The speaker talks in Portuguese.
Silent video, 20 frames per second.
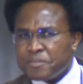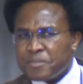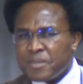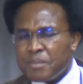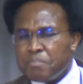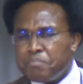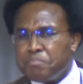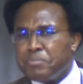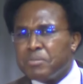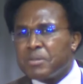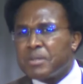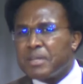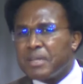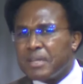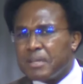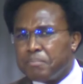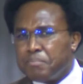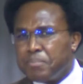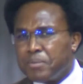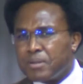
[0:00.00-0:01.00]
Por
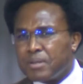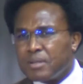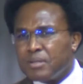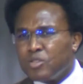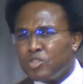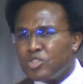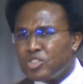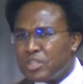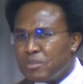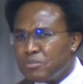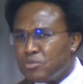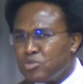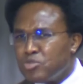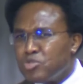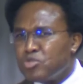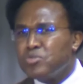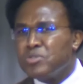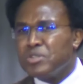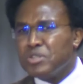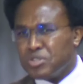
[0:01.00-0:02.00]
quê? Porque nós temos um
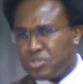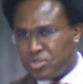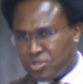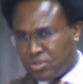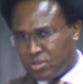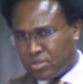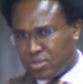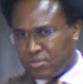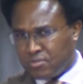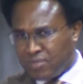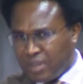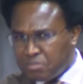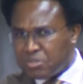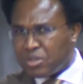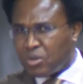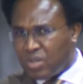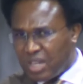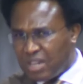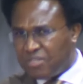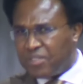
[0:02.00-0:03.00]
juiz, vamos
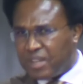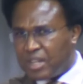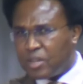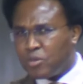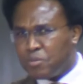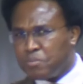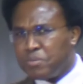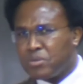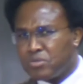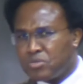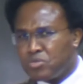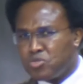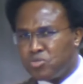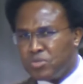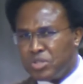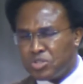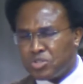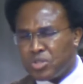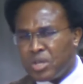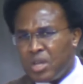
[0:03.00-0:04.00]
agora falar um pouco do
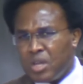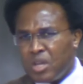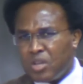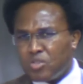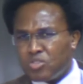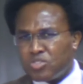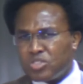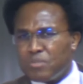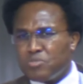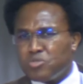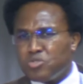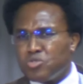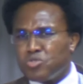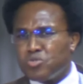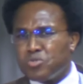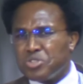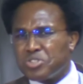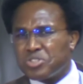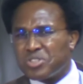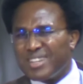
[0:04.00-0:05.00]
juiz, nós temos um
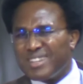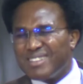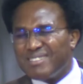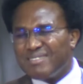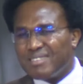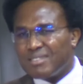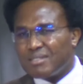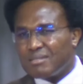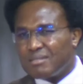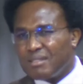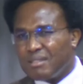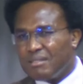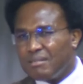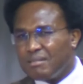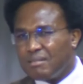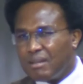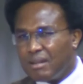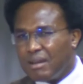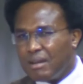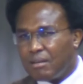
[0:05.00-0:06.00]
juiz que ainda tem
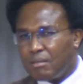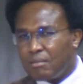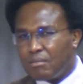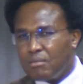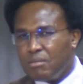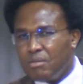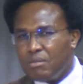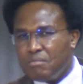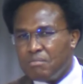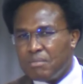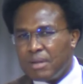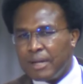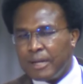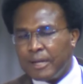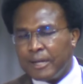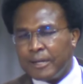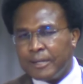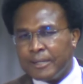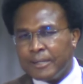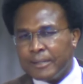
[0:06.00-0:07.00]

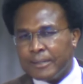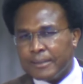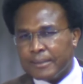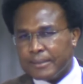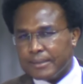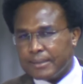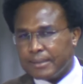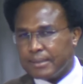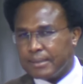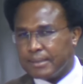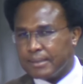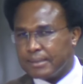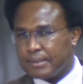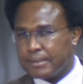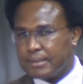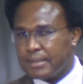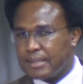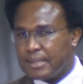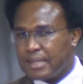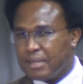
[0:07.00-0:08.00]
alguma, uh,
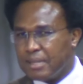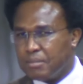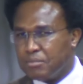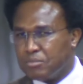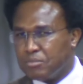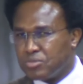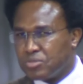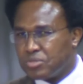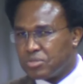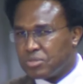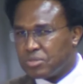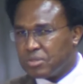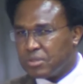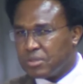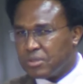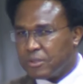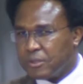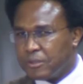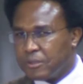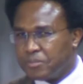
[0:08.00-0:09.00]
digamos,
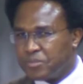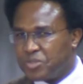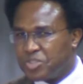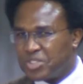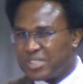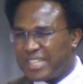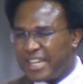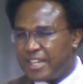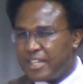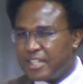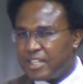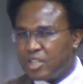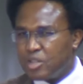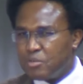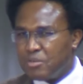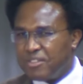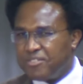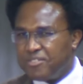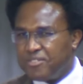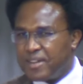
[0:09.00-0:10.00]
uh, está ainda
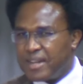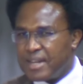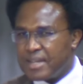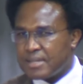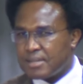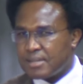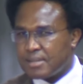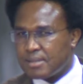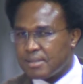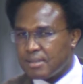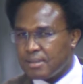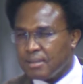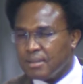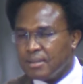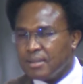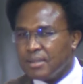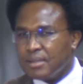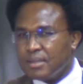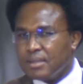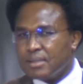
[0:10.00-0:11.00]
numa fase
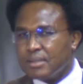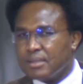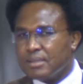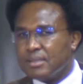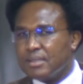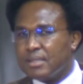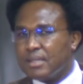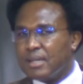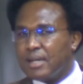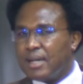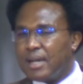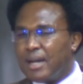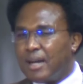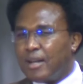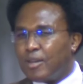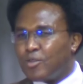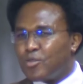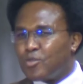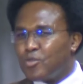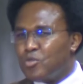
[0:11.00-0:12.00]
de
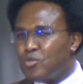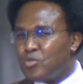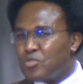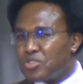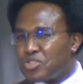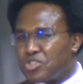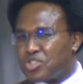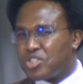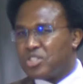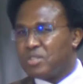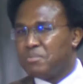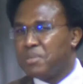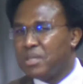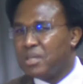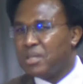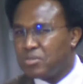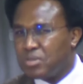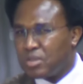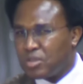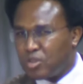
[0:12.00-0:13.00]
algum
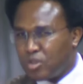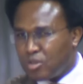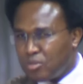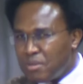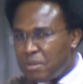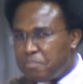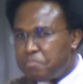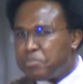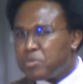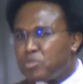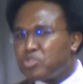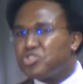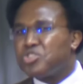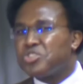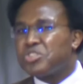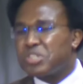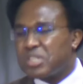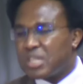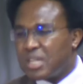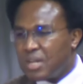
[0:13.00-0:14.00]
crescimento, de alguma
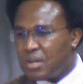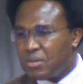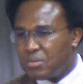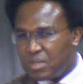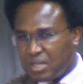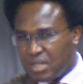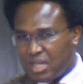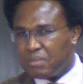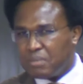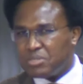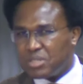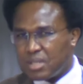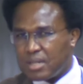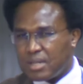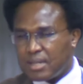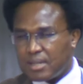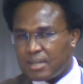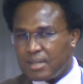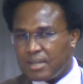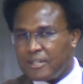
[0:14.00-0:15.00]
projeção, digamos, de
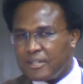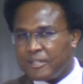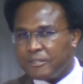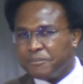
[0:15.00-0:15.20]
carreira,